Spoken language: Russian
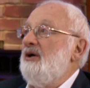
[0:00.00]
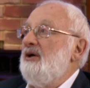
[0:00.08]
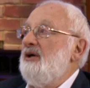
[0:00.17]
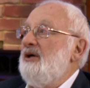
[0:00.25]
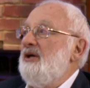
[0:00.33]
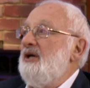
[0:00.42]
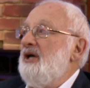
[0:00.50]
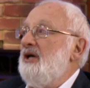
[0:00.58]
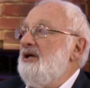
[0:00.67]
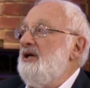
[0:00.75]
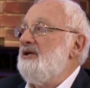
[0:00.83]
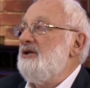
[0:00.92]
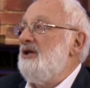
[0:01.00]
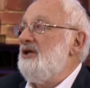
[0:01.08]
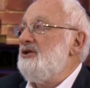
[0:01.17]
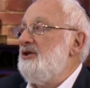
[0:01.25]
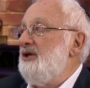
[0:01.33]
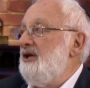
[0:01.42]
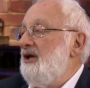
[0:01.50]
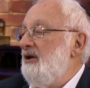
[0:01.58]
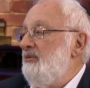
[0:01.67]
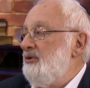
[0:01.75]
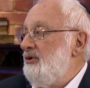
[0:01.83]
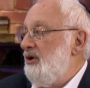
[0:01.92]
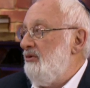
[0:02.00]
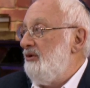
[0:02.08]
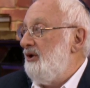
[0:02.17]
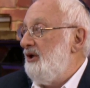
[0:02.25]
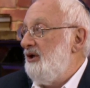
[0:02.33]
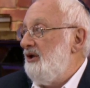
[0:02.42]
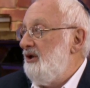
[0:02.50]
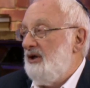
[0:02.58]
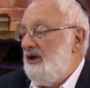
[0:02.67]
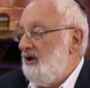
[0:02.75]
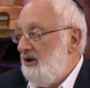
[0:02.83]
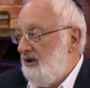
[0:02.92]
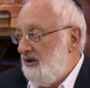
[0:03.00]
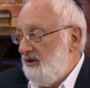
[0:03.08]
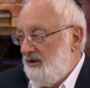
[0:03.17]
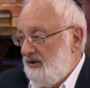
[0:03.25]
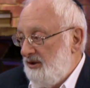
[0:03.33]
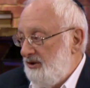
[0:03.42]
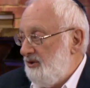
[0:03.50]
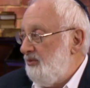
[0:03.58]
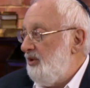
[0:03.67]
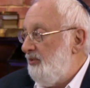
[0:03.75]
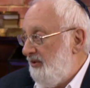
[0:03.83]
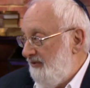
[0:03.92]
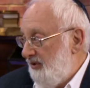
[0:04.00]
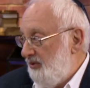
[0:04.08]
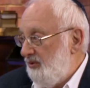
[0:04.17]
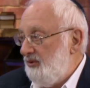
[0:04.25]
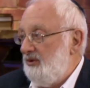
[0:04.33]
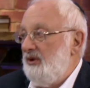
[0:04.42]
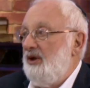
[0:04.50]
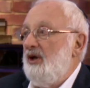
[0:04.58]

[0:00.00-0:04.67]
и никакие соглашения международные не, ни к чему не приведут,